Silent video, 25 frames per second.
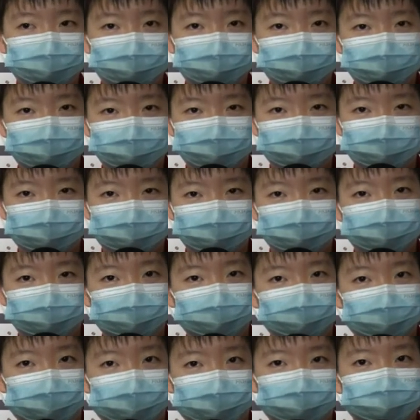就是
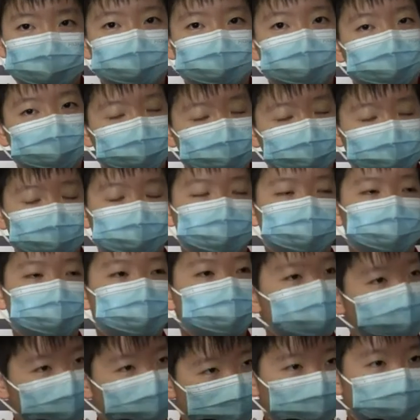说，达到一种
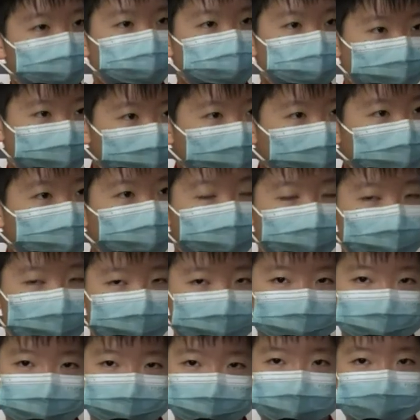默契的程度了吧？
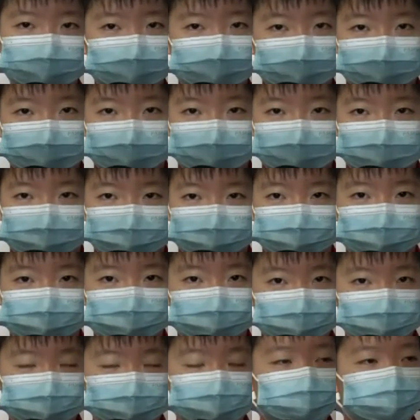而且，其实
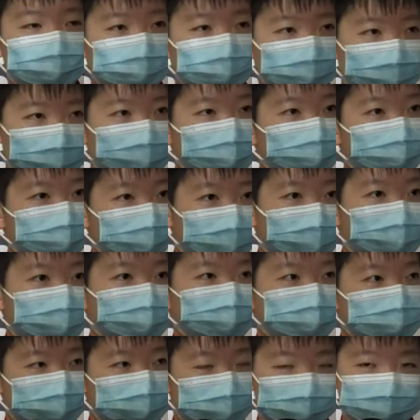实力我觉得也越
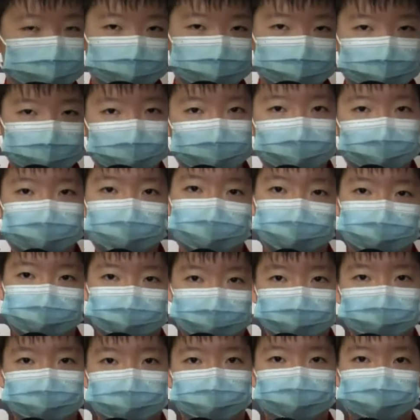来比之前两
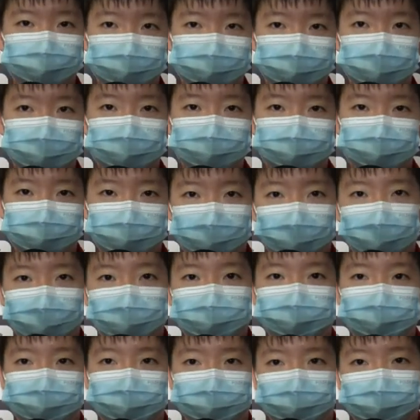年配合也越
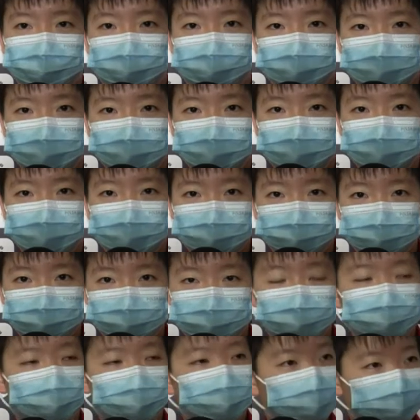来越
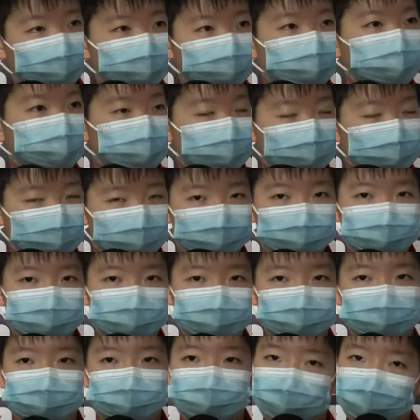提高了很多。所以，
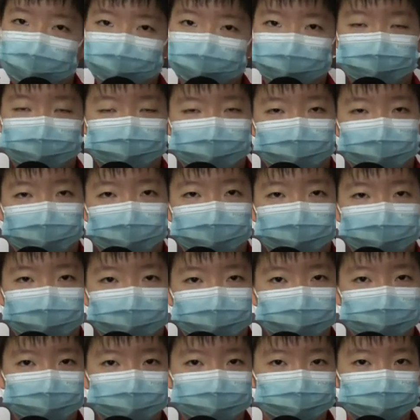希望面对接下来
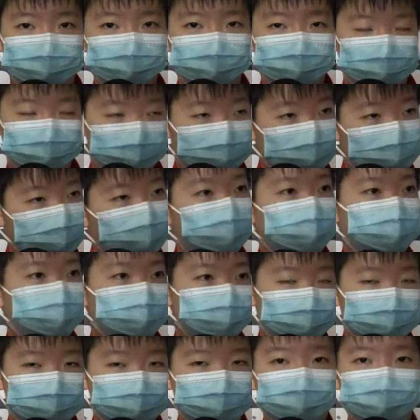的决赛，
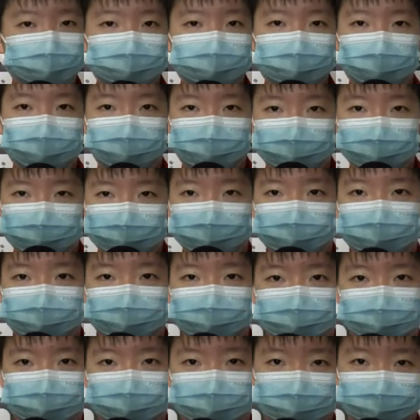我希望我们两个人也
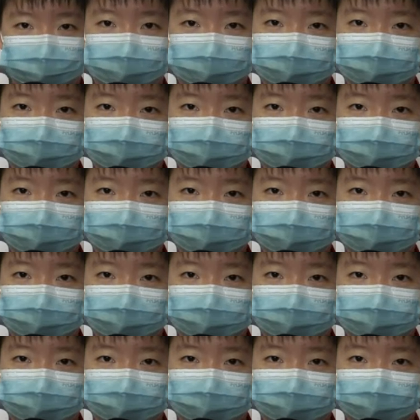是，